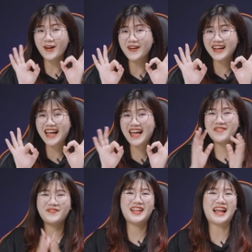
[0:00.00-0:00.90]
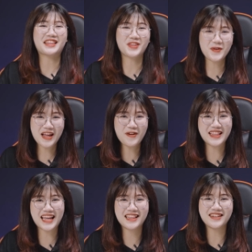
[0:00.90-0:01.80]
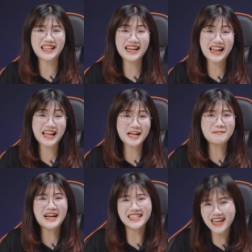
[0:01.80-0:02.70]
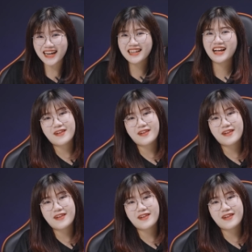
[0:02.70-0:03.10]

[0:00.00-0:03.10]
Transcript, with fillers: Ok, vậy là tôi đã hoàn thành thử thách này các bác nhá.